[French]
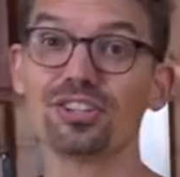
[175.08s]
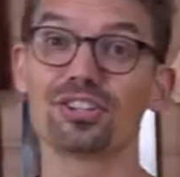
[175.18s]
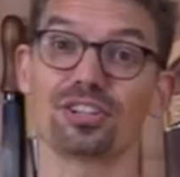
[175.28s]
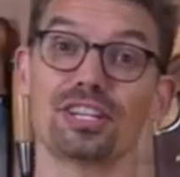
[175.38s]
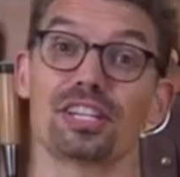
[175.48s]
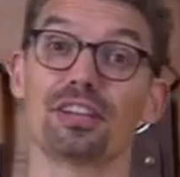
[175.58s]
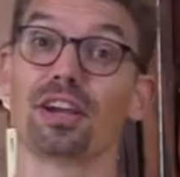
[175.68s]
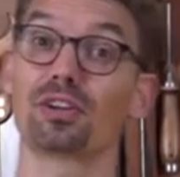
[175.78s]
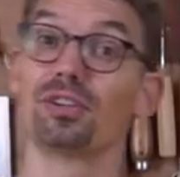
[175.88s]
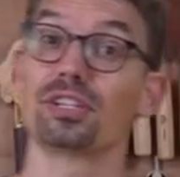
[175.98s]

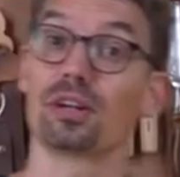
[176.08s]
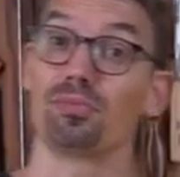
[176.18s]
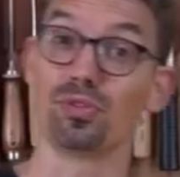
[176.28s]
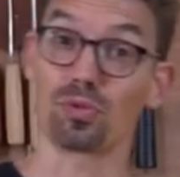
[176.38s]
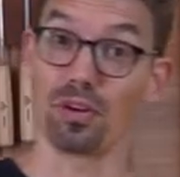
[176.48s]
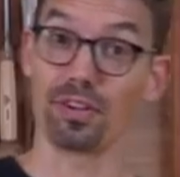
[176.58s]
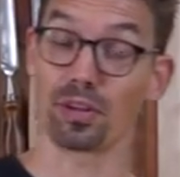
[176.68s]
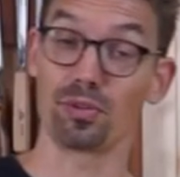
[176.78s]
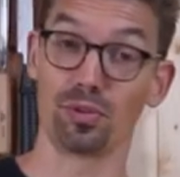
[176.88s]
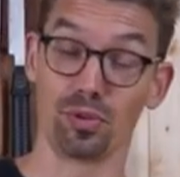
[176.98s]
117,5 plus
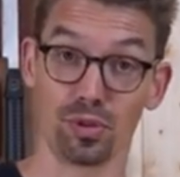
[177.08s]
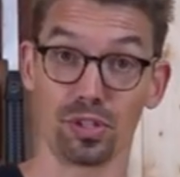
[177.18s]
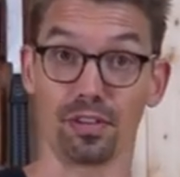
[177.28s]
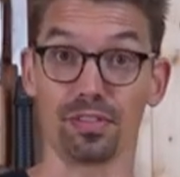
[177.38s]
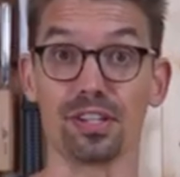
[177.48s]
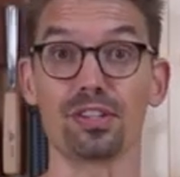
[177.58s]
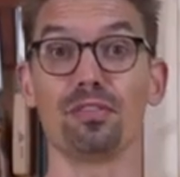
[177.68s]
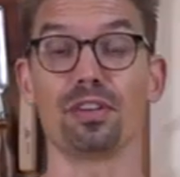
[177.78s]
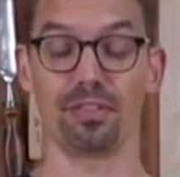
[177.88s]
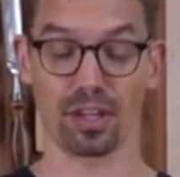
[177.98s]
3,2 ça fait
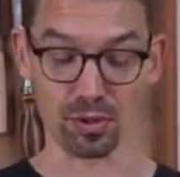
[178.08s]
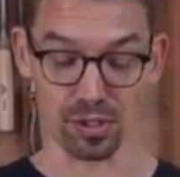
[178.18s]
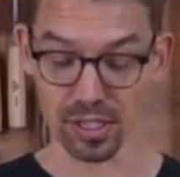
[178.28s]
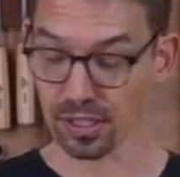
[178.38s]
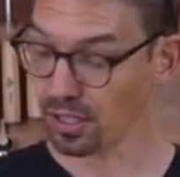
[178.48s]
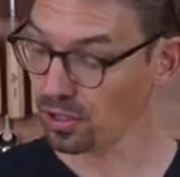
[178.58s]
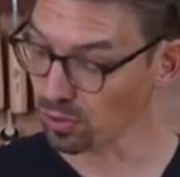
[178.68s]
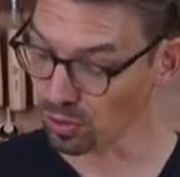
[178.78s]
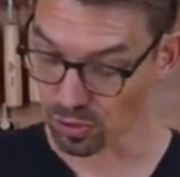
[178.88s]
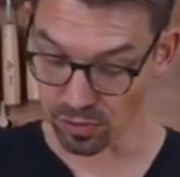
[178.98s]
120,7
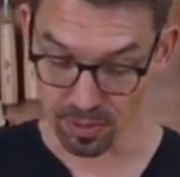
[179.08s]
dont on